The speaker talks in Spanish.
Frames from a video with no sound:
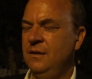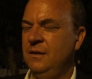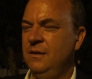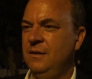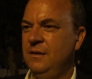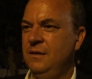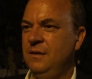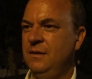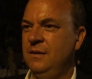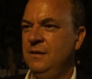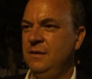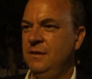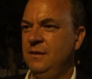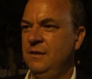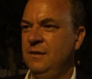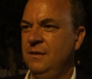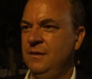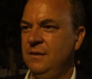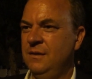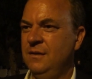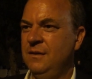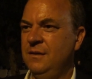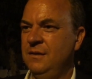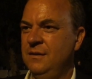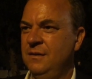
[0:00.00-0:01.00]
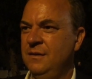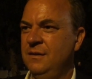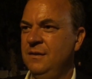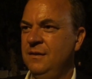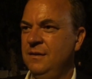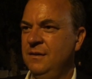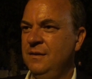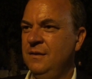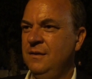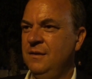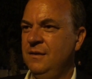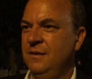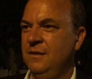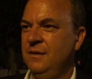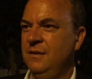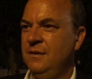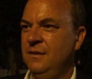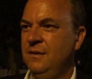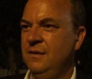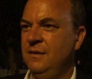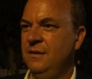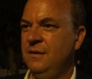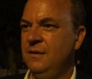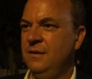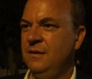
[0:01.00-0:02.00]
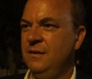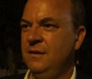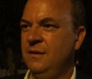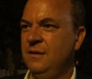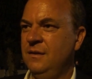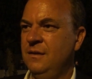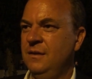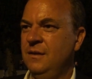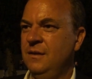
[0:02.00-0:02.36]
de nuestra comunidad, dejarle a tus hijos?